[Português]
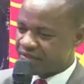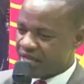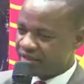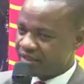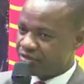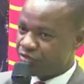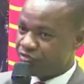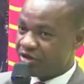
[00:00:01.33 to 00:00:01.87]

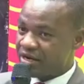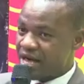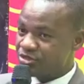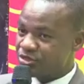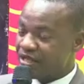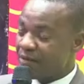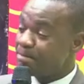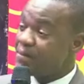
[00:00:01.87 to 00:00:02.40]
que o Venâncio
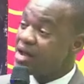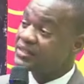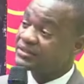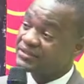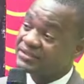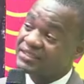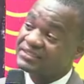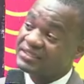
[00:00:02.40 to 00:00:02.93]
está mais
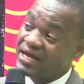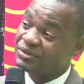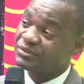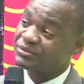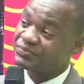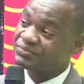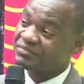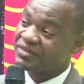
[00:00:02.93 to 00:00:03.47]
interessado
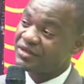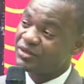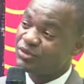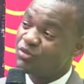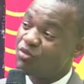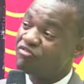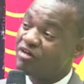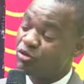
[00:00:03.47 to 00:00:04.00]

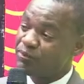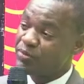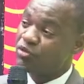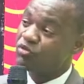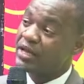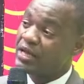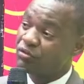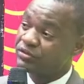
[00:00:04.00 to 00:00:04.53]
no valor, porque o
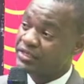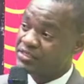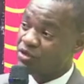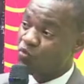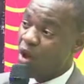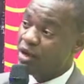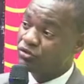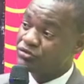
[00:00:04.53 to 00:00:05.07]
que, é que acontece?
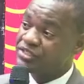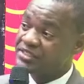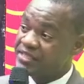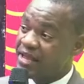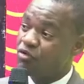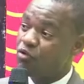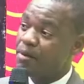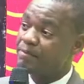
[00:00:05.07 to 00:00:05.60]
Quando se
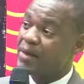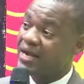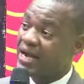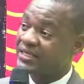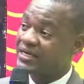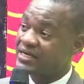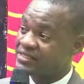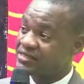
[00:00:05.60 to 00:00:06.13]
tem uma
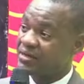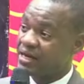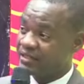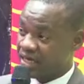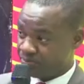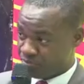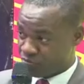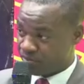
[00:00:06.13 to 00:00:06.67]
bancada na Assembleia da
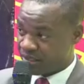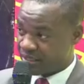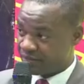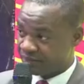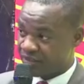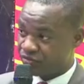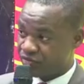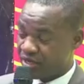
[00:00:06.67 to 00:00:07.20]
República,
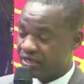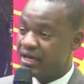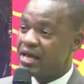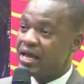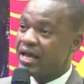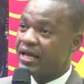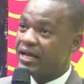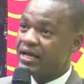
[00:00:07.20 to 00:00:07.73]
não é?
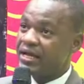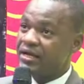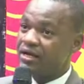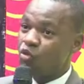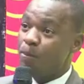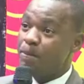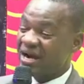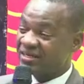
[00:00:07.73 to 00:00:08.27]
é
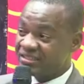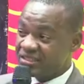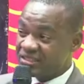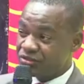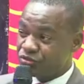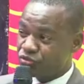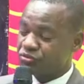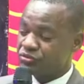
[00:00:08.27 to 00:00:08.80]
o
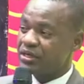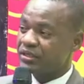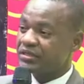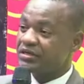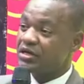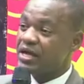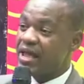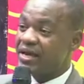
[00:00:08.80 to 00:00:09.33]
partido
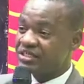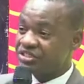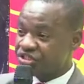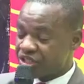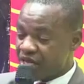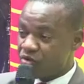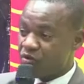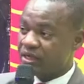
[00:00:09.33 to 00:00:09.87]
que
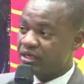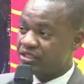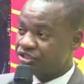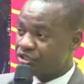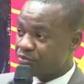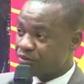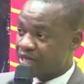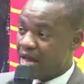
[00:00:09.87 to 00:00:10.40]
elegeu aqueles
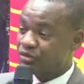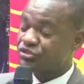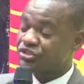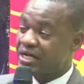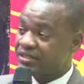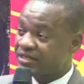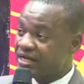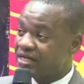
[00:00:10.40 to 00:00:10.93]
deputados
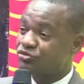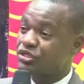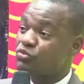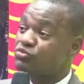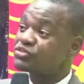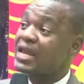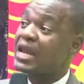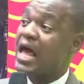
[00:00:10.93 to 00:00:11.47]
tem direito de um
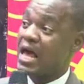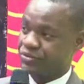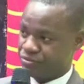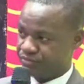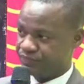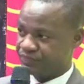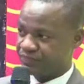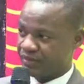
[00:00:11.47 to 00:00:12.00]
salário,
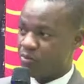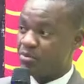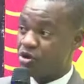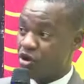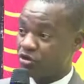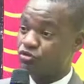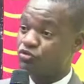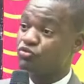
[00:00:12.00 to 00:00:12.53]

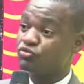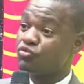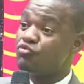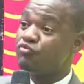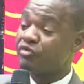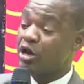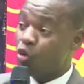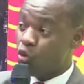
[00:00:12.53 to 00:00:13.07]
melhor, de um, de um
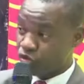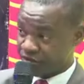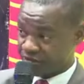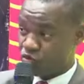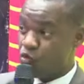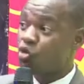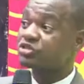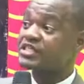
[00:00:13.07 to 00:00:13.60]
valor,
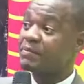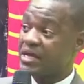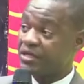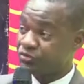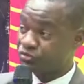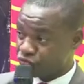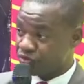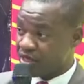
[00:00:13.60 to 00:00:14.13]
um
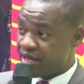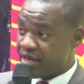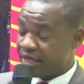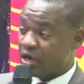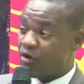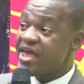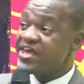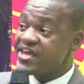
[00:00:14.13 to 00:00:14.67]
orçamento.
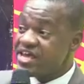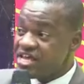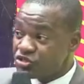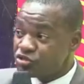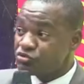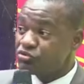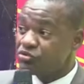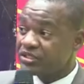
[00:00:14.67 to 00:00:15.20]
Então, é
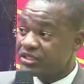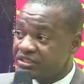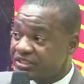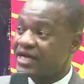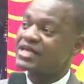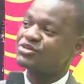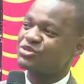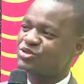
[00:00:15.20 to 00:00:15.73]
isso que
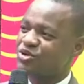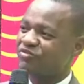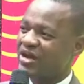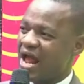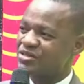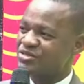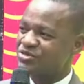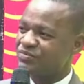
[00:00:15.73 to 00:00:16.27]
interessa ao senhor
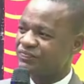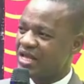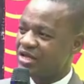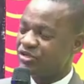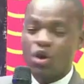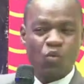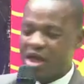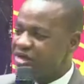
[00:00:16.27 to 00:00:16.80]
Venâncio.
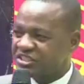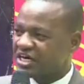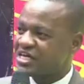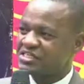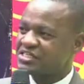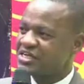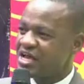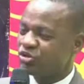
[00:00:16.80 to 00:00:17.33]
Não é
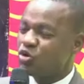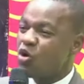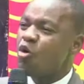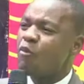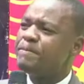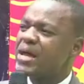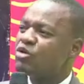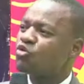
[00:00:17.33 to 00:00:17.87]
interesse, não é o
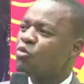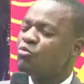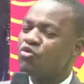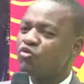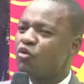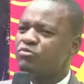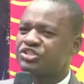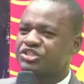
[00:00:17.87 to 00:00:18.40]
bem comum,
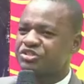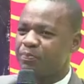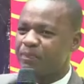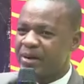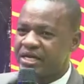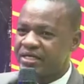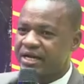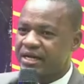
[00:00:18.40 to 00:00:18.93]
como se
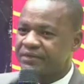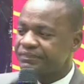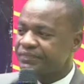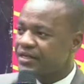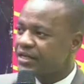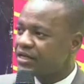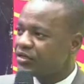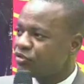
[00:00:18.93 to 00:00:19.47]
explica
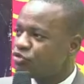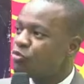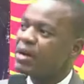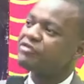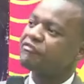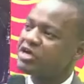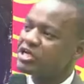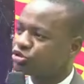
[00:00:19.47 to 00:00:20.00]
no
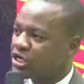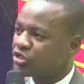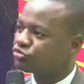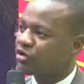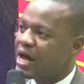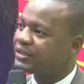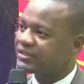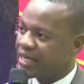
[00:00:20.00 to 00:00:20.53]
manifesto
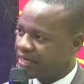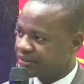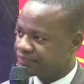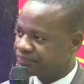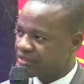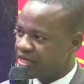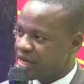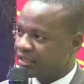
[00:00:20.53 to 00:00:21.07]
eleitoral dele.
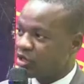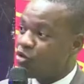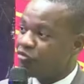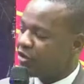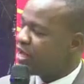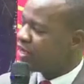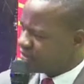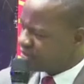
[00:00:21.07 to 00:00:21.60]
Então, não, é
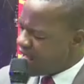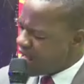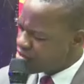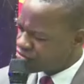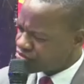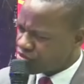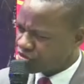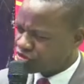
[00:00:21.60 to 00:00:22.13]
verdade. não,
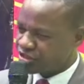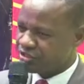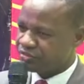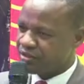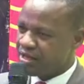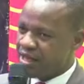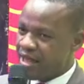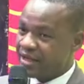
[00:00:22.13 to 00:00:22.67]
senhor Justino.
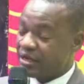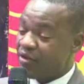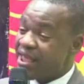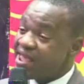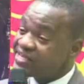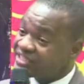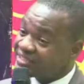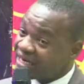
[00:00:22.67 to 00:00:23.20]
Então,
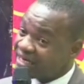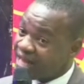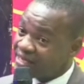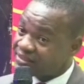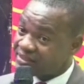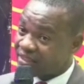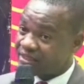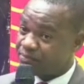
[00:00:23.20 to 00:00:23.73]
esta
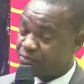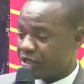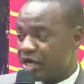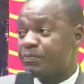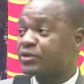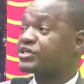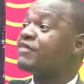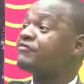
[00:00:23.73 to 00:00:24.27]
aliança aqui, porque ele
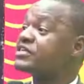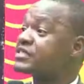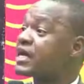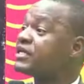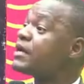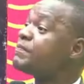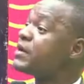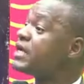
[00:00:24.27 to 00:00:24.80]
podia avançar
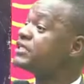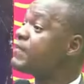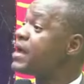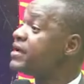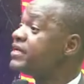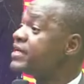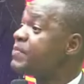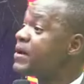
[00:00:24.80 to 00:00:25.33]

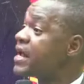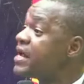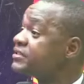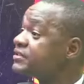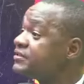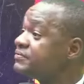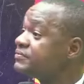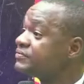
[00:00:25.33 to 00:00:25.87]
independentemente, independente.
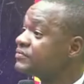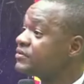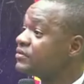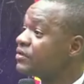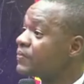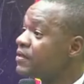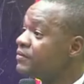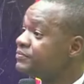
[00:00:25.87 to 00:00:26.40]
Mas
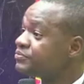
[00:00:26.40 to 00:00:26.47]
como é que ela vai